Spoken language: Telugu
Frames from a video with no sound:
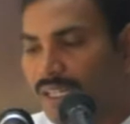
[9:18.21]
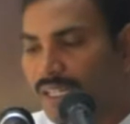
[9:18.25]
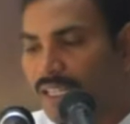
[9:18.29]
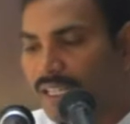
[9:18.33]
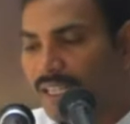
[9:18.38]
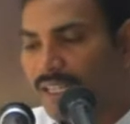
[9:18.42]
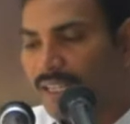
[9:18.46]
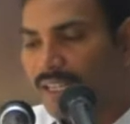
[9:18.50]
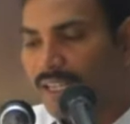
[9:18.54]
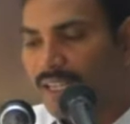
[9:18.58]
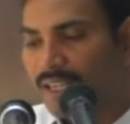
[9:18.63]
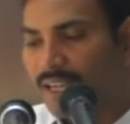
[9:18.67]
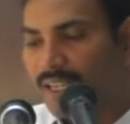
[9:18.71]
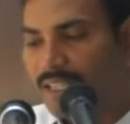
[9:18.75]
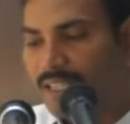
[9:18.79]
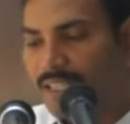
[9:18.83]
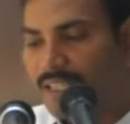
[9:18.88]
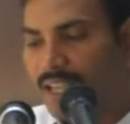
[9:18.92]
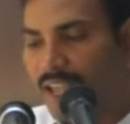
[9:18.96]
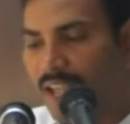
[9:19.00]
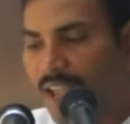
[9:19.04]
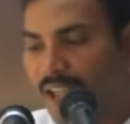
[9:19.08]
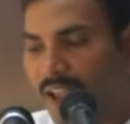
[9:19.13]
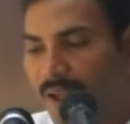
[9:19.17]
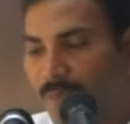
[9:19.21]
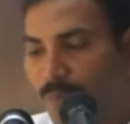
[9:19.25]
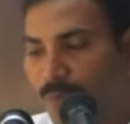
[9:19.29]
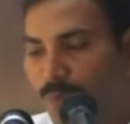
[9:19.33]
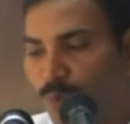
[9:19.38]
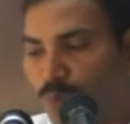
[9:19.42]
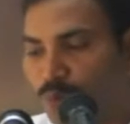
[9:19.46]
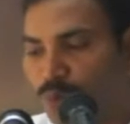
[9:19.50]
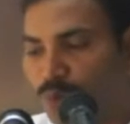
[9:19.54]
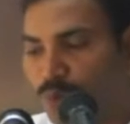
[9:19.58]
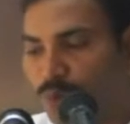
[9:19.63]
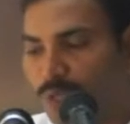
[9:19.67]
నీకంటే
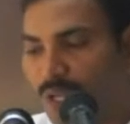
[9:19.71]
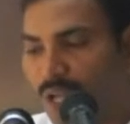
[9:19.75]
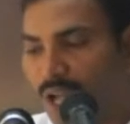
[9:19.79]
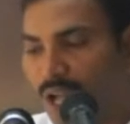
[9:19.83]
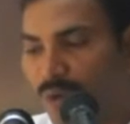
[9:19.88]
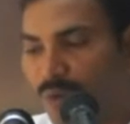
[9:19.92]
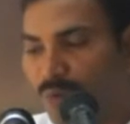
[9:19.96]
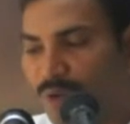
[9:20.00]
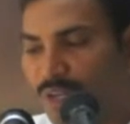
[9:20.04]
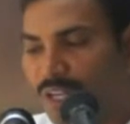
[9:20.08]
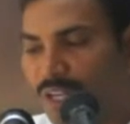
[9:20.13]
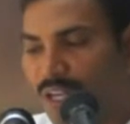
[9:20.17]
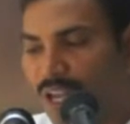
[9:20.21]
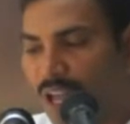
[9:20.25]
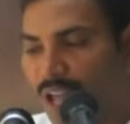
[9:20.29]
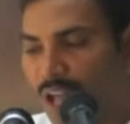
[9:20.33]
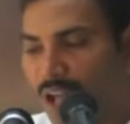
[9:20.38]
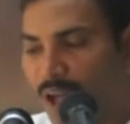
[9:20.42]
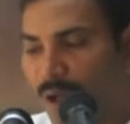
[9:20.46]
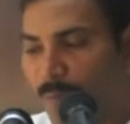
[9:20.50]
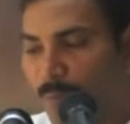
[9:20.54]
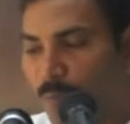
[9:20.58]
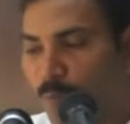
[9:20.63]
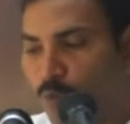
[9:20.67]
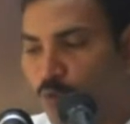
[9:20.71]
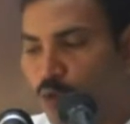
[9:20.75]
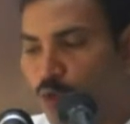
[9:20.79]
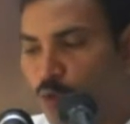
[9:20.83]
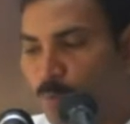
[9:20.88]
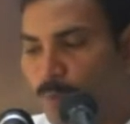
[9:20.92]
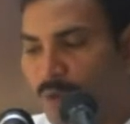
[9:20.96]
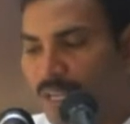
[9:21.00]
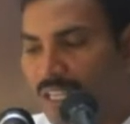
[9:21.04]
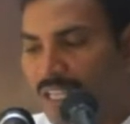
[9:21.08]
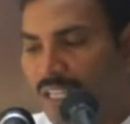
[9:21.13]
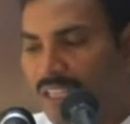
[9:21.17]
ముందుగా ఉండిన
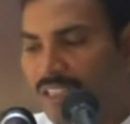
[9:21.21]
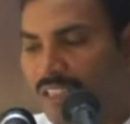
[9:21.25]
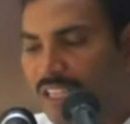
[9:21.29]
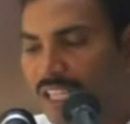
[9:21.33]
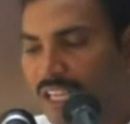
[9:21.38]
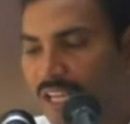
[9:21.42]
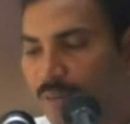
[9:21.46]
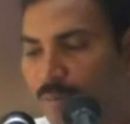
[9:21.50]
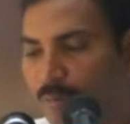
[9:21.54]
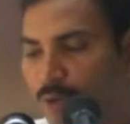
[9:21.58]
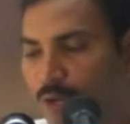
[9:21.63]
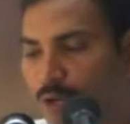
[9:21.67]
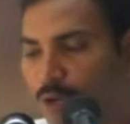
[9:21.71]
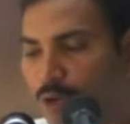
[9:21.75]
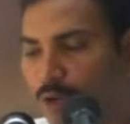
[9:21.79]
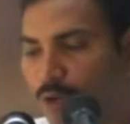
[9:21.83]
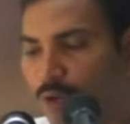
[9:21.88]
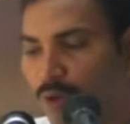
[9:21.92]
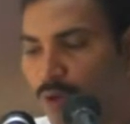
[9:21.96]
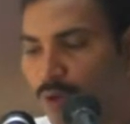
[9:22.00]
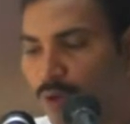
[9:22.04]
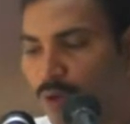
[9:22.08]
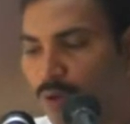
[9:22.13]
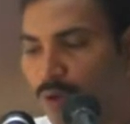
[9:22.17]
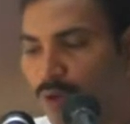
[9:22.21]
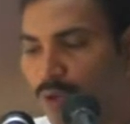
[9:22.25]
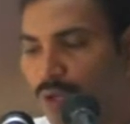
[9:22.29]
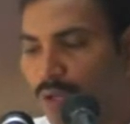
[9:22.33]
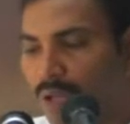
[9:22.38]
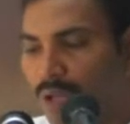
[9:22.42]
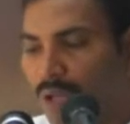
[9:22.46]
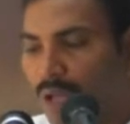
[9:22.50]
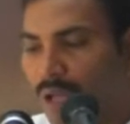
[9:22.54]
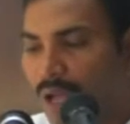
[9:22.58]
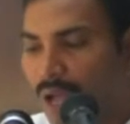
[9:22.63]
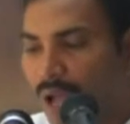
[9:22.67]
మునుపటి దినములలో
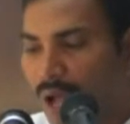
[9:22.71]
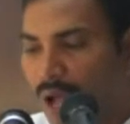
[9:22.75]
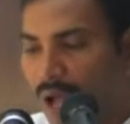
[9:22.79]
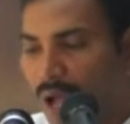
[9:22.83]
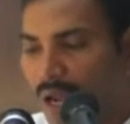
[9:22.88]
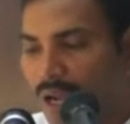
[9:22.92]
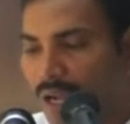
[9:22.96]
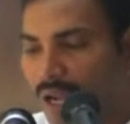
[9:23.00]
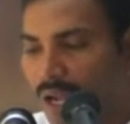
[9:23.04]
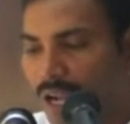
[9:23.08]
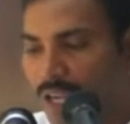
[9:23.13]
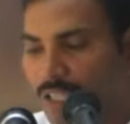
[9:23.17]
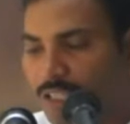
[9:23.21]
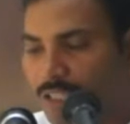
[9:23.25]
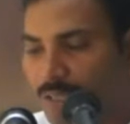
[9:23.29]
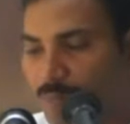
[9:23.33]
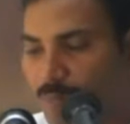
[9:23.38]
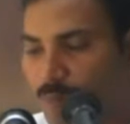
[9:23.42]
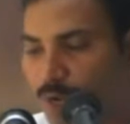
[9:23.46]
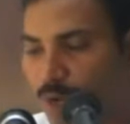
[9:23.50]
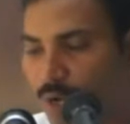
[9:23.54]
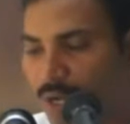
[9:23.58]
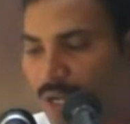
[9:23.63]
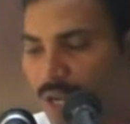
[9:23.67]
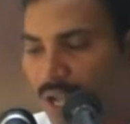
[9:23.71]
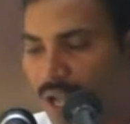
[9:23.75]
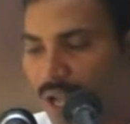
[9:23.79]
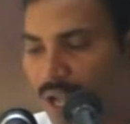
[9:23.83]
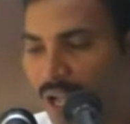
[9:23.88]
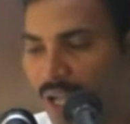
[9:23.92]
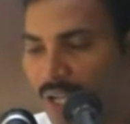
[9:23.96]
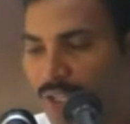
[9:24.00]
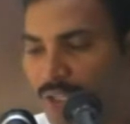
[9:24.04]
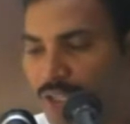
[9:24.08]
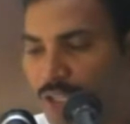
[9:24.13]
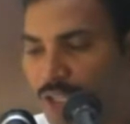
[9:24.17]
ఆకాశం యొక్క
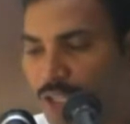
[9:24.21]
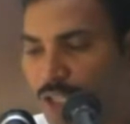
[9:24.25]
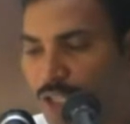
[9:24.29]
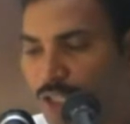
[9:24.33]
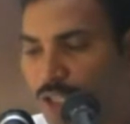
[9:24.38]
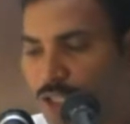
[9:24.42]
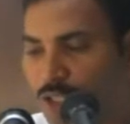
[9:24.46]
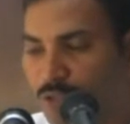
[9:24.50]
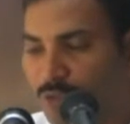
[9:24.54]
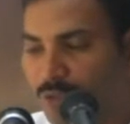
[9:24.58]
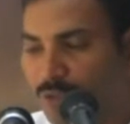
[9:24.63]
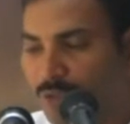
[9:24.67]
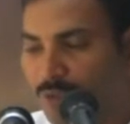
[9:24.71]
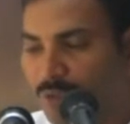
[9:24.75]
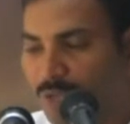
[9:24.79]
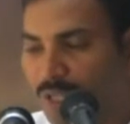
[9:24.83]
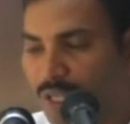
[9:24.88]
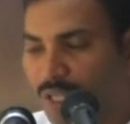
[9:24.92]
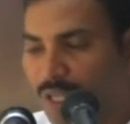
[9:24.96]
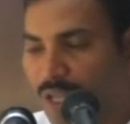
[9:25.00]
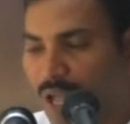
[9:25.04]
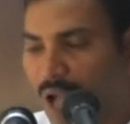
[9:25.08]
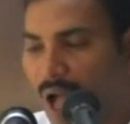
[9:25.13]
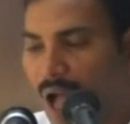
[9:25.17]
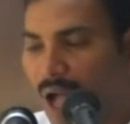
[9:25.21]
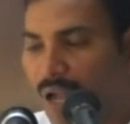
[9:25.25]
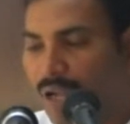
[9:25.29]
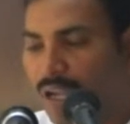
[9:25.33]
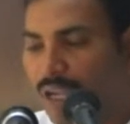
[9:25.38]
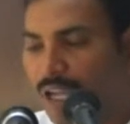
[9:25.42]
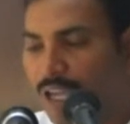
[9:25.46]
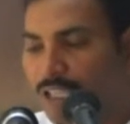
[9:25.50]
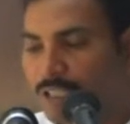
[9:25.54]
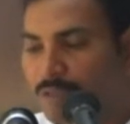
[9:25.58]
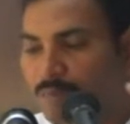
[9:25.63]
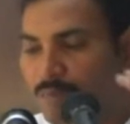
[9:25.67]
ఈ దిక్కు నుండి
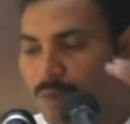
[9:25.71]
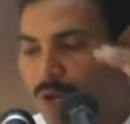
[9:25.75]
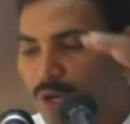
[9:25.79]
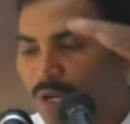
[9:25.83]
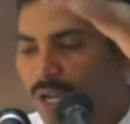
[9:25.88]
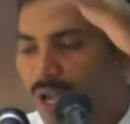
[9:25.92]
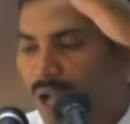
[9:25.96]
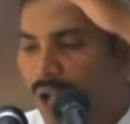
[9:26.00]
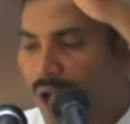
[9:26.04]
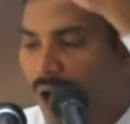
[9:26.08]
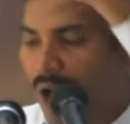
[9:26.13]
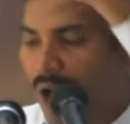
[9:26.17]
ఆకాశం యొక్క